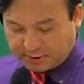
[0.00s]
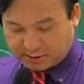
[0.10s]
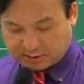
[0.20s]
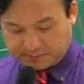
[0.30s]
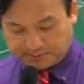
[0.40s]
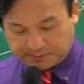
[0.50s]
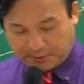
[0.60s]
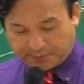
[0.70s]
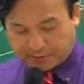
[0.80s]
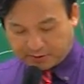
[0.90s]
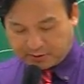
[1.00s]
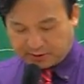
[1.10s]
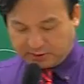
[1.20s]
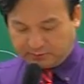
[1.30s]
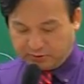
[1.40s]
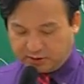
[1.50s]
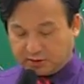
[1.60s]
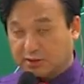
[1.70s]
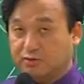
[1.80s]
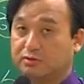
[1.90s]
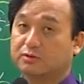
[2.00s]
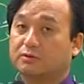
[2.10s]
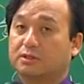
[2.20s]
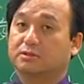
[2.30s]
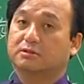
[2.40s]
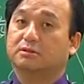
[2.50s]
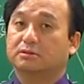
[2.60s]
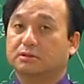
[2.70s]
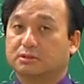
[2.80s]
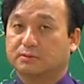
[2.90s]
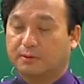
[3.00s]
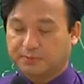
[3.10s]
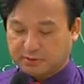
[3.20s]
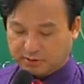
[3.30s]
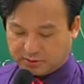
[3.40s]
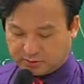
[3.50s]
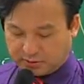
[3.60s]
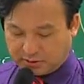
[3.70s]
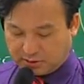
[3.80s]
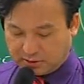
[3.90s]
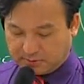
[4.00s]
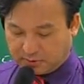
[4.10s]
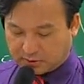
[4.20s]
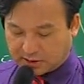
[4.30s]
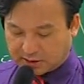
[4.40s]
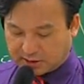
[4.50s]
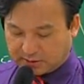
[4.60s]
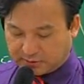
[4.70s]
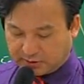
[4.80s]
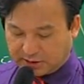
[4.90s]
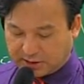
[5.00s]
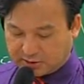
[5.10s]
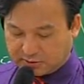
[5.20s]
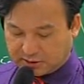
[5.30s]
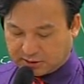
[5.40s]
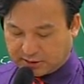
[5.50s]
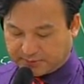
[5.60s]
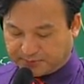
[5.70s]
그래서 법경기 물리를 기술적으로 하죠. 그래서 법경기로 복합 개념으로 이해할 수 있다.